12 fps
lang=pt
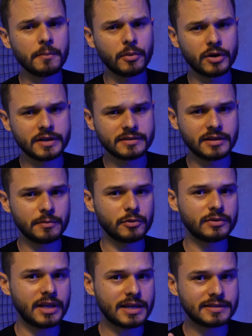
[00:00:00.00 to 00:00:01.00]
Por
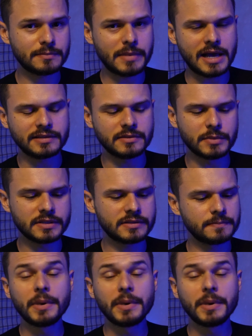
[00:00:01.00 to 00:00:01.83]
exemplo, tem as máximas.